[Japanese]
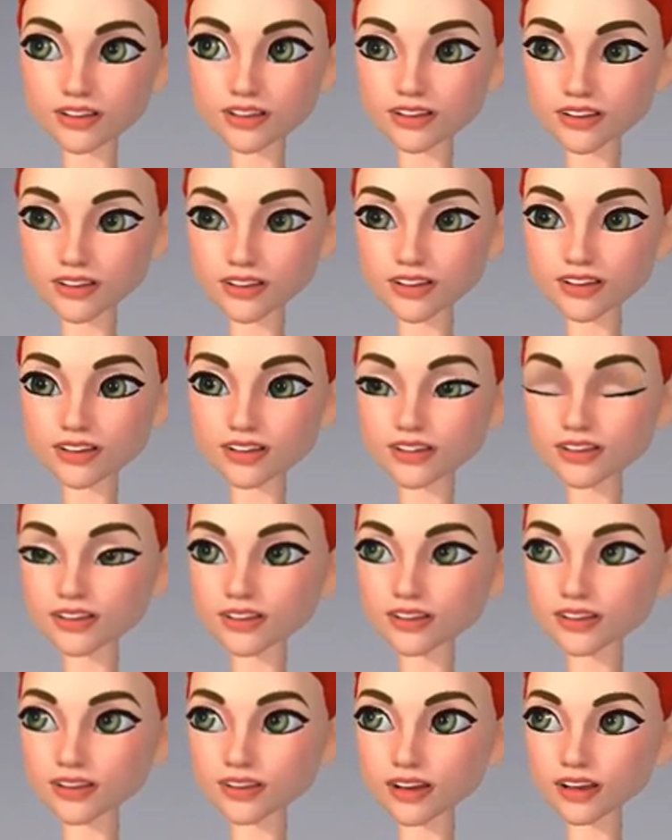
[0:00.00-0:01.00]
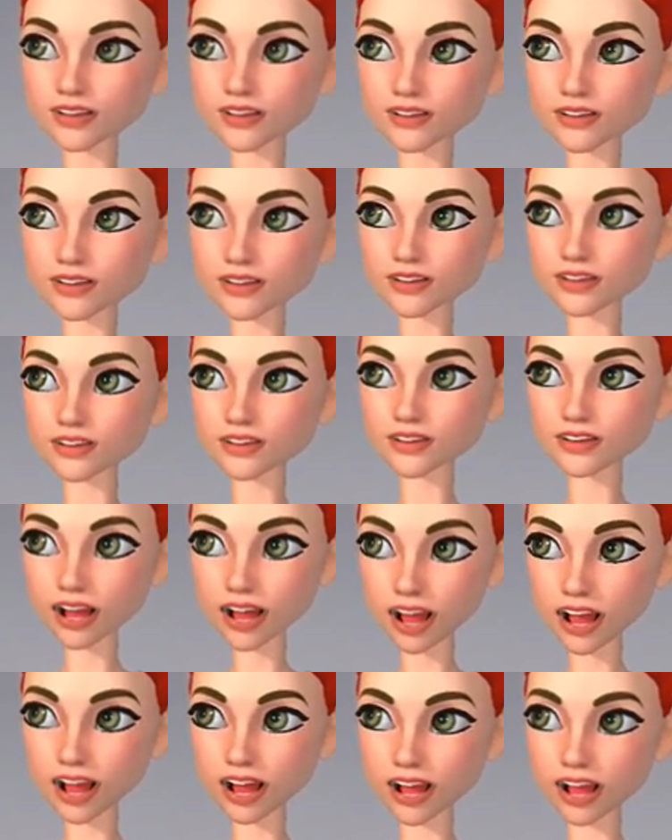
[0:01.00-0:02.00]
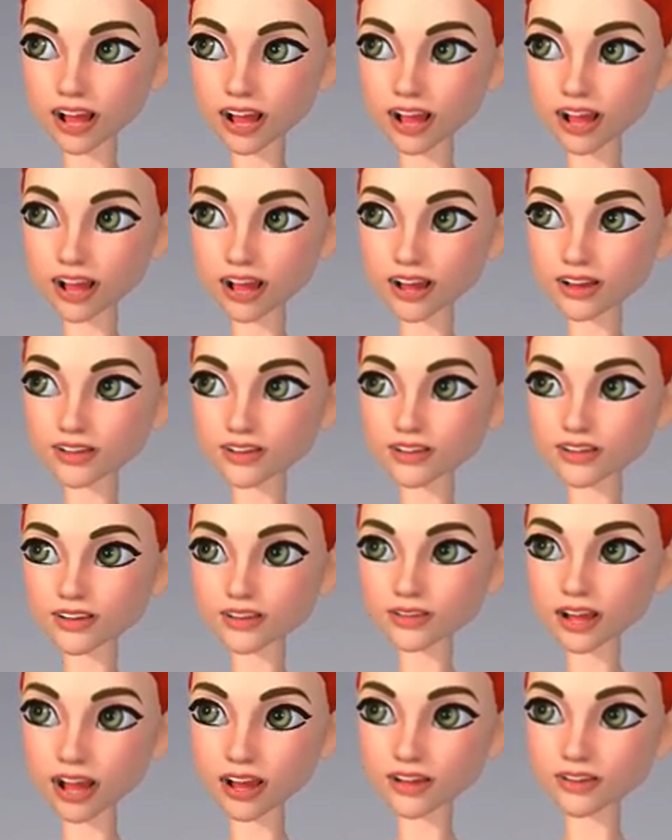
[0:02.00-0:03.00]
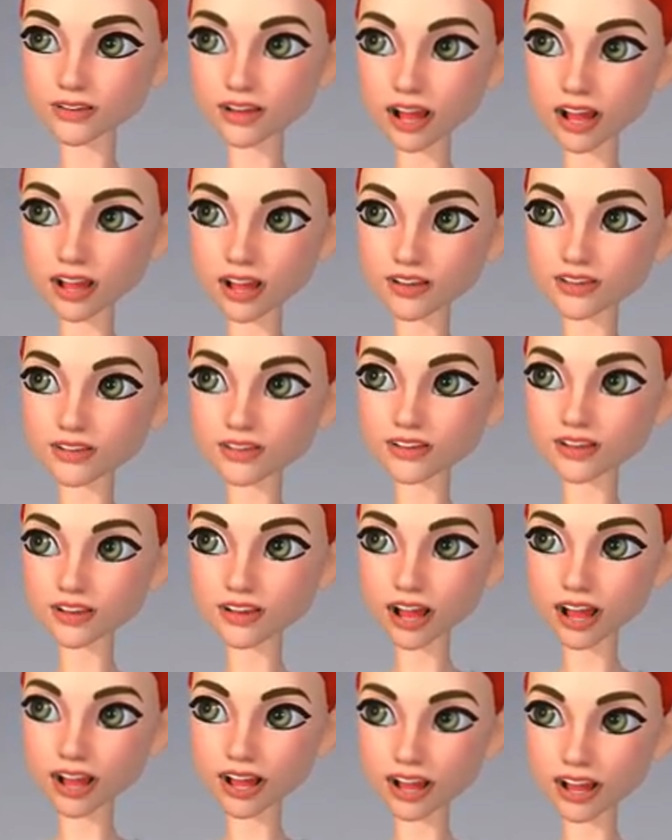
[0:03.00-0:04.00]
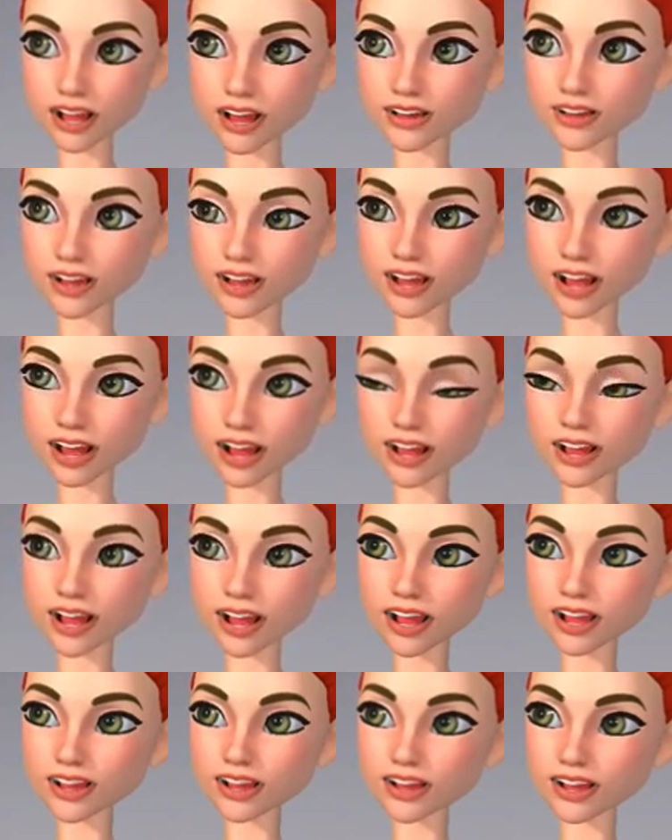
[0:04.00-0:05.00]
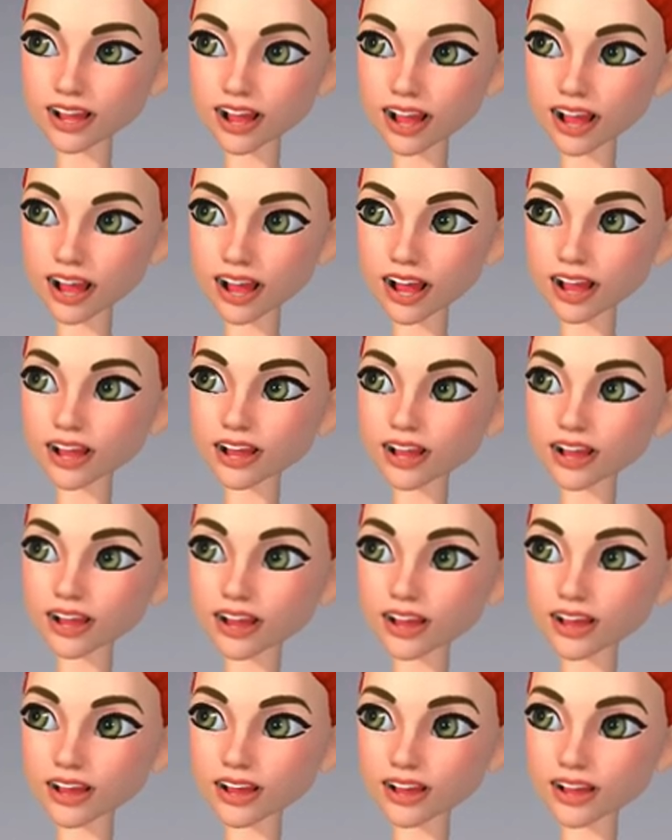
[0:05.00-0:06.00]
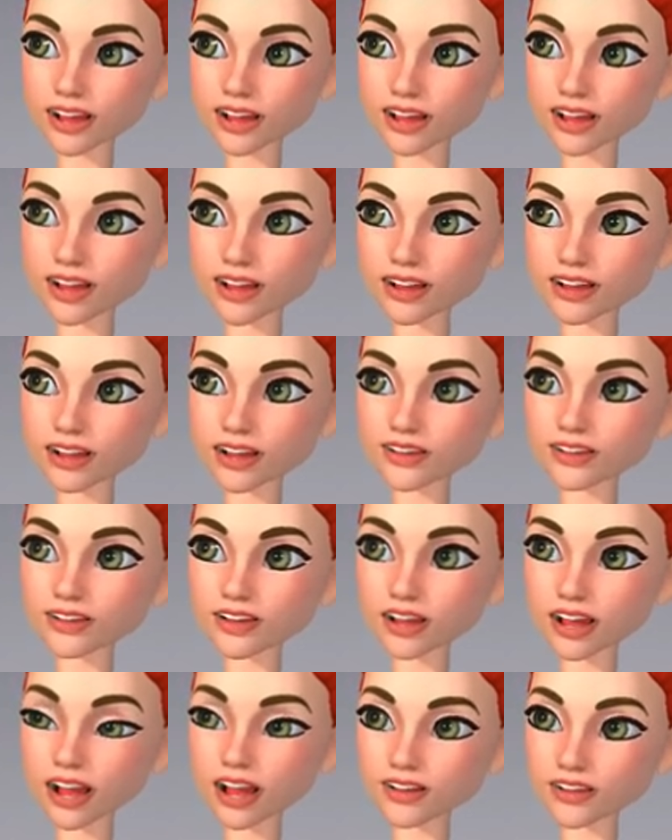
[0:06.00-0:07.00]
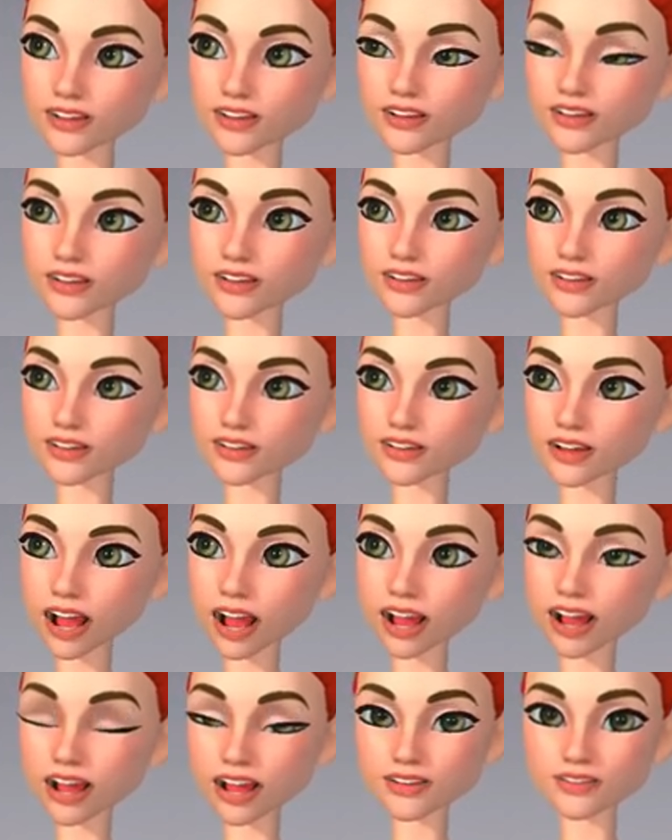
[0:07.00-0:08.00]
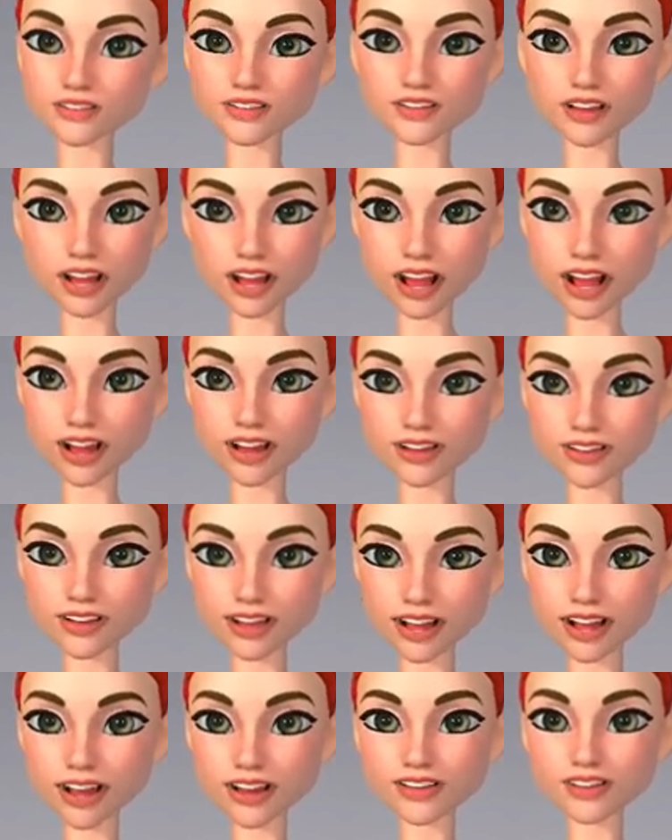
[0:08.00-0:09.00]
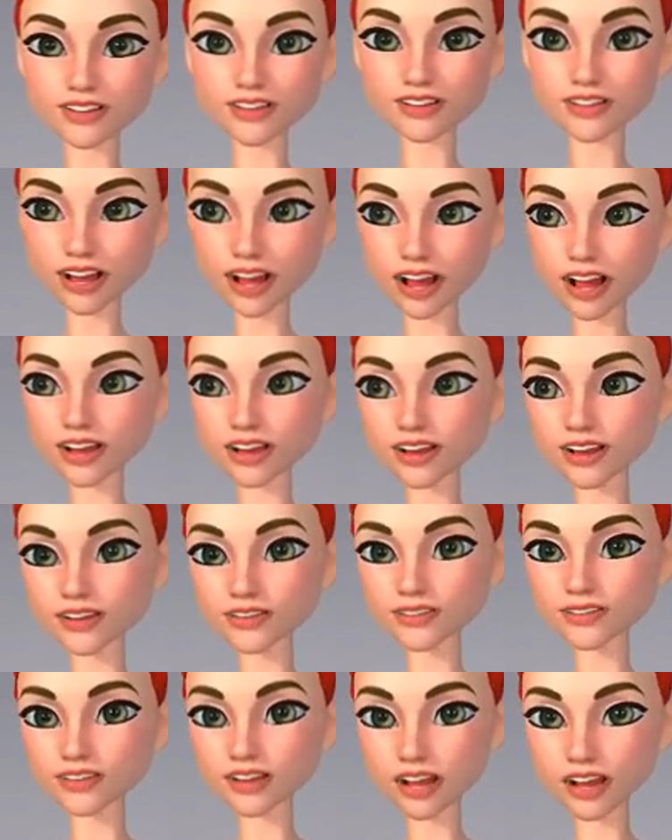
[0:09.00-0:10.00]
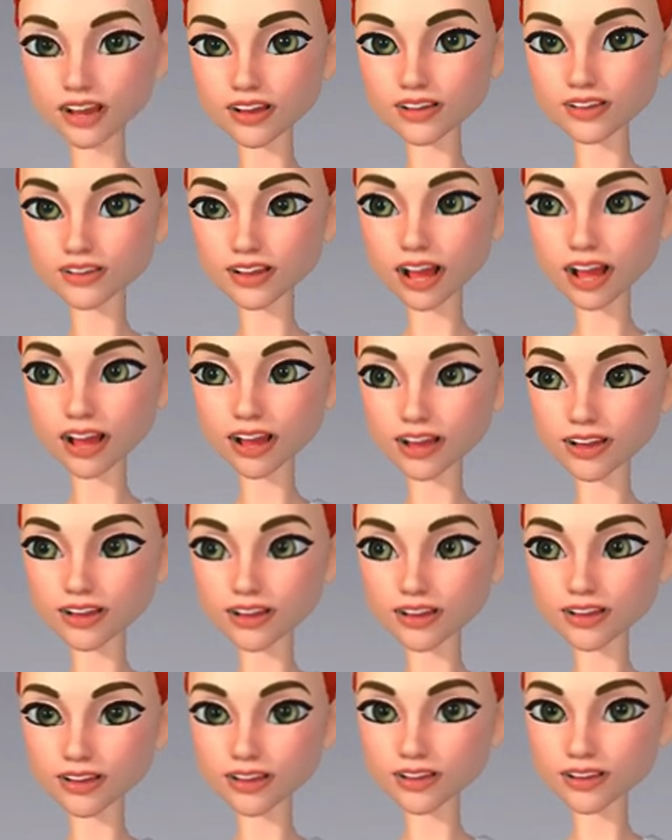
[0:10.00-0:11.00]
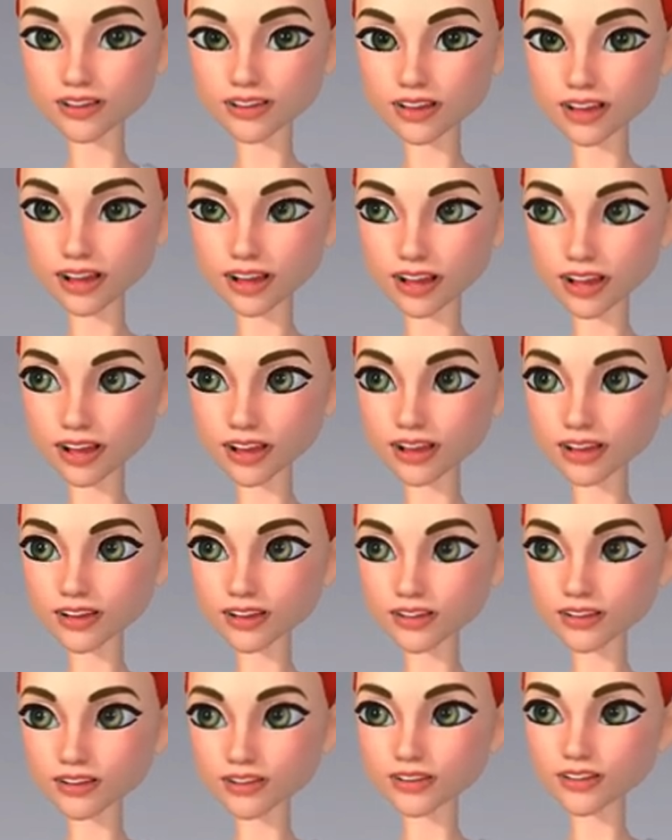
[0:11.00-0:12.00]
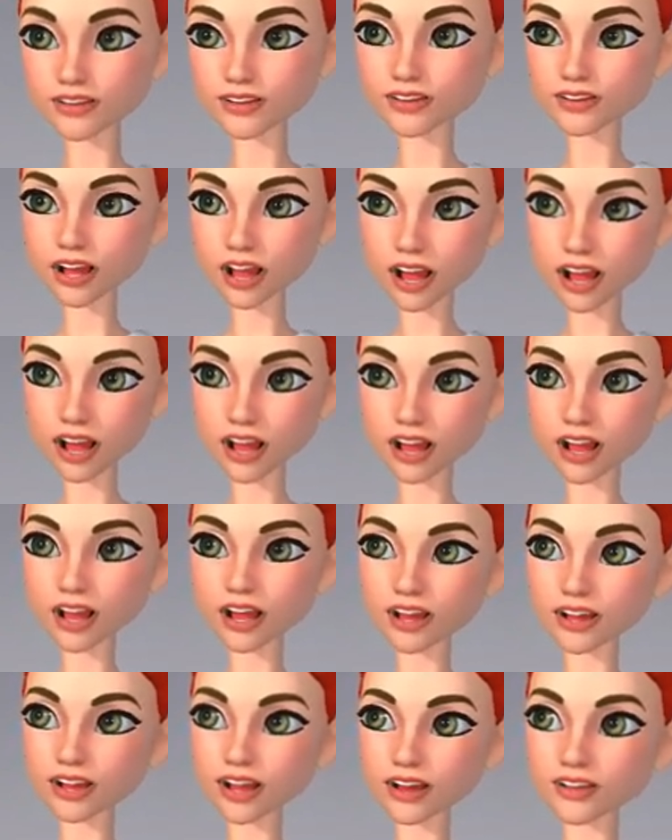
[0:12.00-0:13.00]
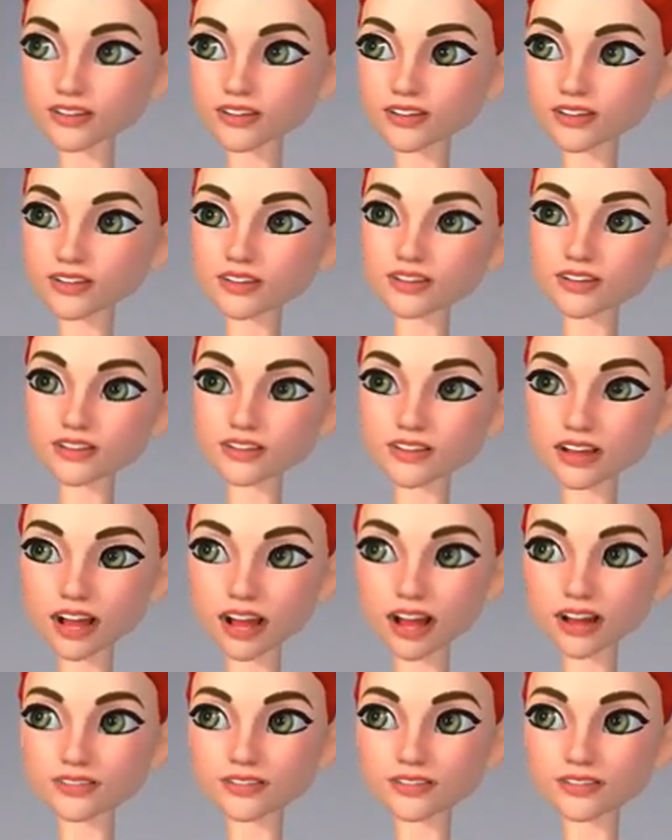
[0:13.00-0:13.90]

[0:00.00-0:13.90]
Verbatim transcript: と、今度はこのように、えー、ドキュメントページのオキュラス側がリンクされ、えー、いくつかの赤い文字が出てくるか、もしくは、えー、このようにダウンロードできま